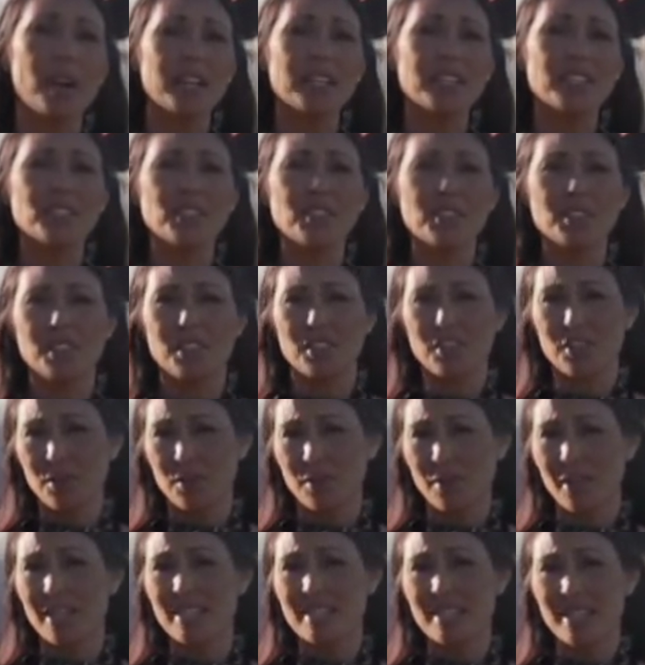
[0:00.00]
nước Mỹ
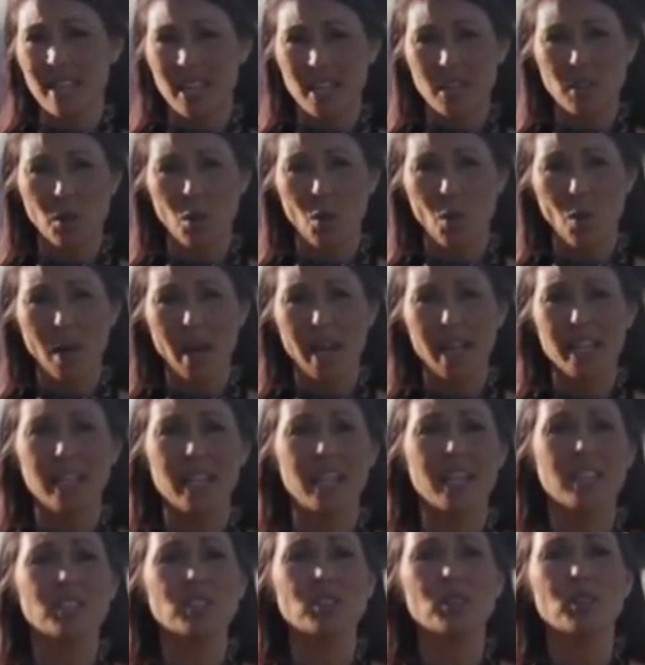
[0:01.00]
và Hawaii dưới hình thức
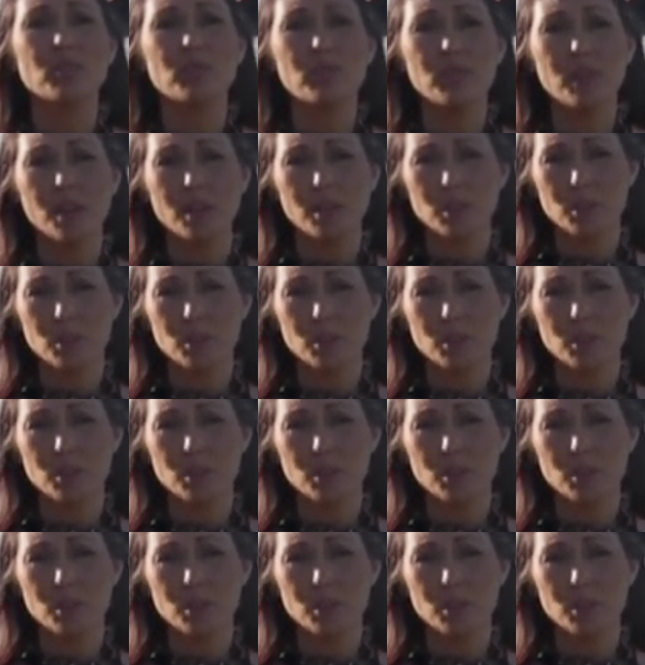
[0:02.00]
giả mạo.